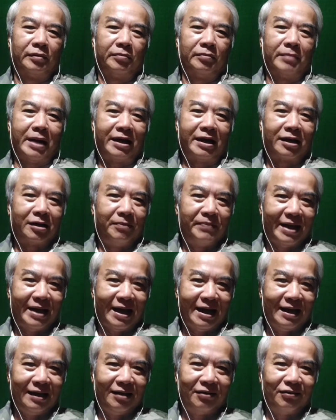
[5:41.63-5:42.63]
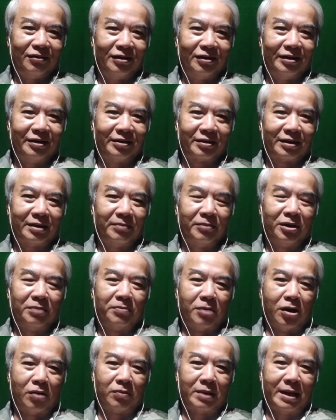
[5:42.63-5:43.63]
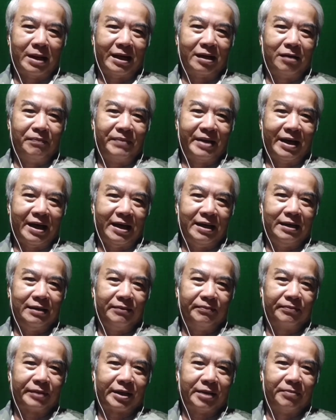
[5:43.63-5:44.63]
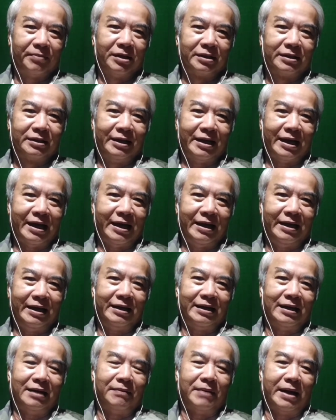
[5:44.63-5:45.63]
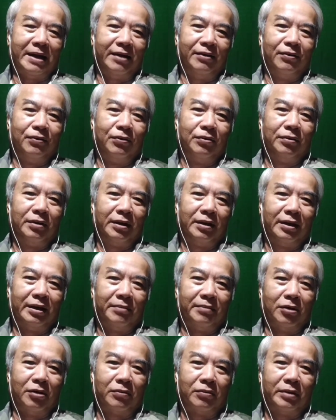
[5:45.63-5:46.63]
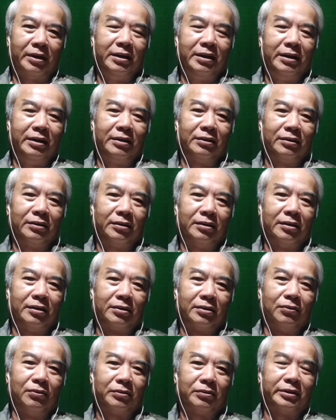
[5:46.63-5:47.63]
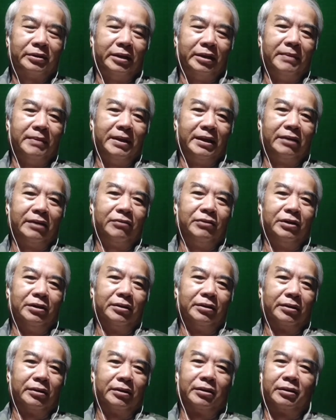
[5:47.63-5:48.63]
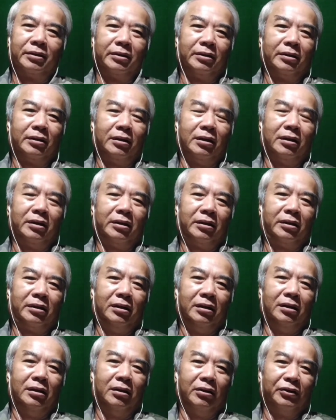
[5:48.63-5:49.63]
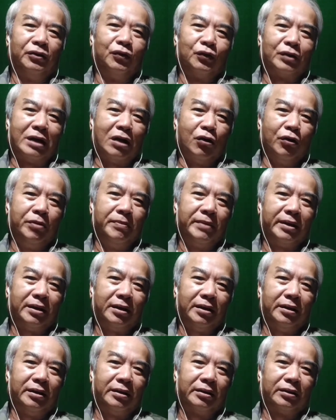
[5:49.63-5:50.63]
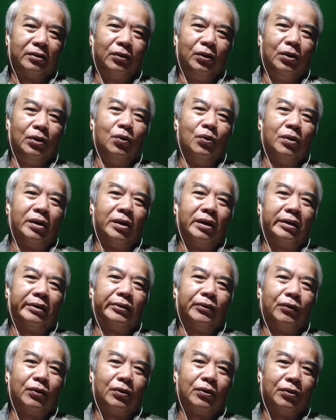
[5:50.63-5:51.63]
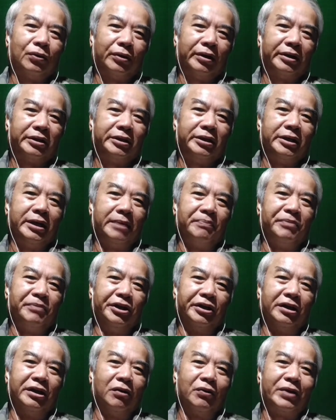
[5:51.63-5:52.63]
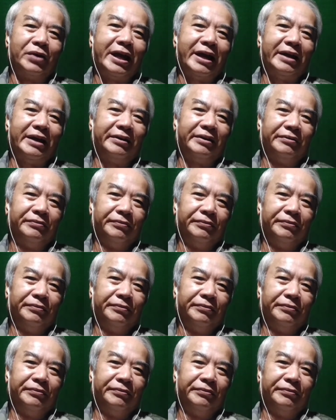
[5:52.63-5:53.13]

bạn cơm cháy nó cái bước một là ăn cơm cháy cái bước thứ hai là bạn uống là một cái viên thuốc trị bệnh tiểu đường loại thuốc nội mình thôi tôi uống thuốc của xí nghiệp dược hậu giang